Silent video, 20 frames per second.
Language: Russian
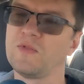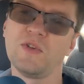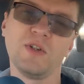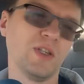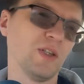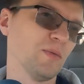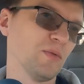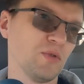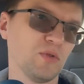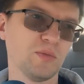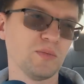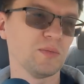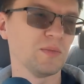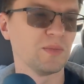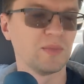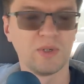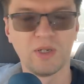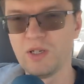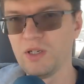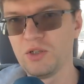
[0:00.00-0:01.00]
Вы на
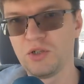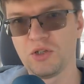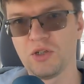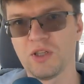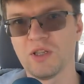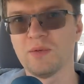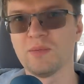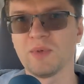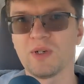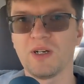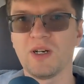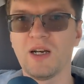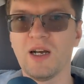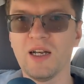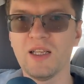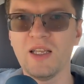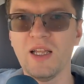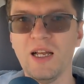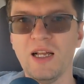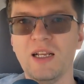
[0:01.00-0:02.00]
моем личном
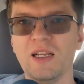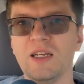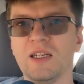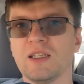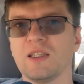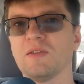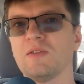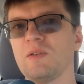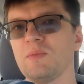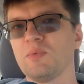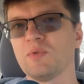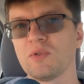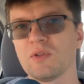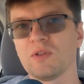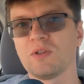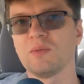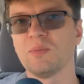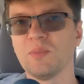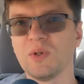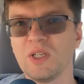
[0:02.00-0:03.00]
канале. Это
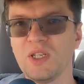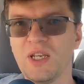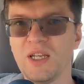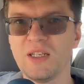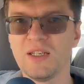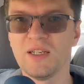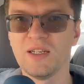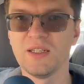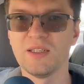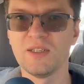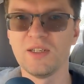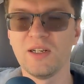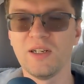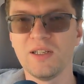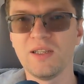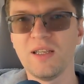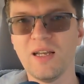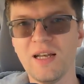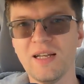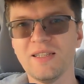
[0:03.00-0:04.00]
выпуск «Мнение
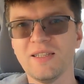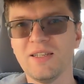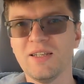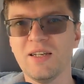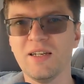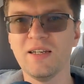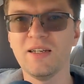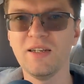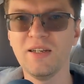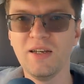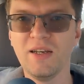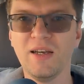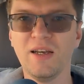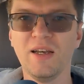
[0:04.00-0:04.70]
дилетанта».